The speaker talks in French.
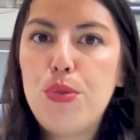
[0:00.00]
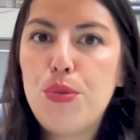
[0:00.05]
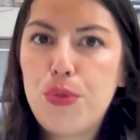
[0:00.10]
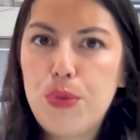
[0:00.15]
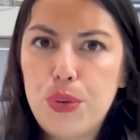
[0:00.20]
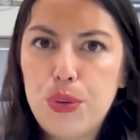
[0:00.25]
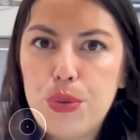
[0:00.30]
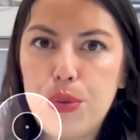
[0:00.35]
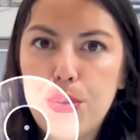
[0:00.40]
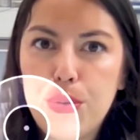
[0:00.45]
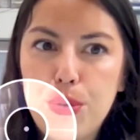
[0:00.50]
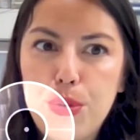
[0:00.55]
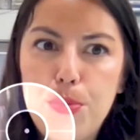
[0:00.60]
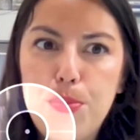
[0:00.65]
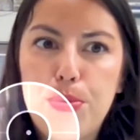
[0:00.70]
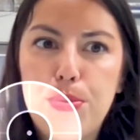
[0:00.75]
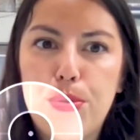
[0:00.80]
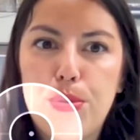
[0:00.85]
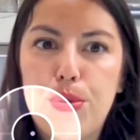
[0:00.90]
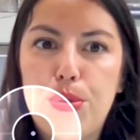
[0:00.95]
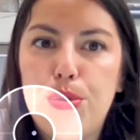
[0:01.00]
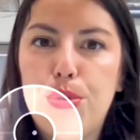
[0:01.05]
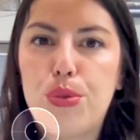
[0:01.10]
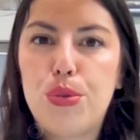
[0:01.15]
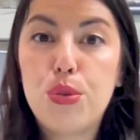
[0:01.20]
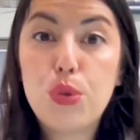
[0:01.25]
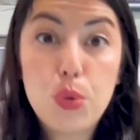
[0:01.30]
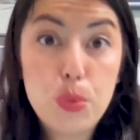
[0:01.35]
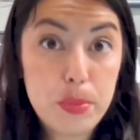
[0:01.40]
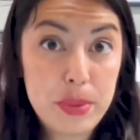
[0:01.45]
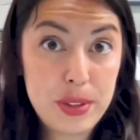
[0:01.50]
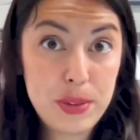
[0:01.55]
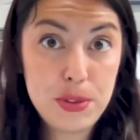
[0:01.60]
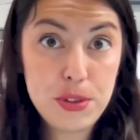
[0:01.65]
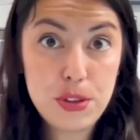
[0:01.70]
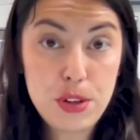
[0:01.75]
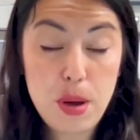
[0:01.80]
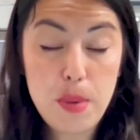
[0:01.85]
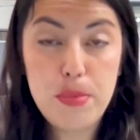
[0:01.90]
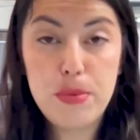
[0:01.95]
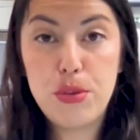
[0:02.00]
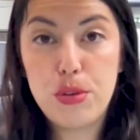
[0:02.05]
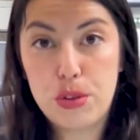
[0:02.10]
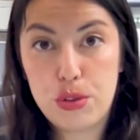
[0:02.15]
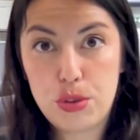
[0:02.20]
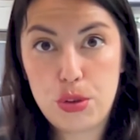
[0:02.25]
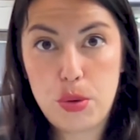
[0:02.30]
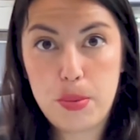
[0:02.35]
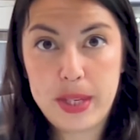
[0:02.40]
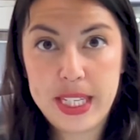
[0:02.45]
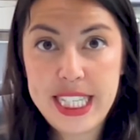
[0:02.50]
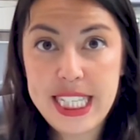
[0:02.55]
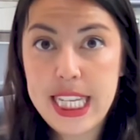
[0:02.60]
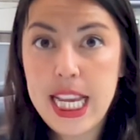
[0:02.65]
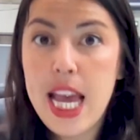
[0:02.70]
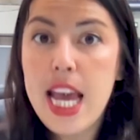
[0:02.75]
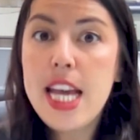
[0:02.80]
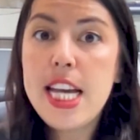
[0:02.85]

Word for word: une photo d'eux pour le trombinoscope de l'entreprise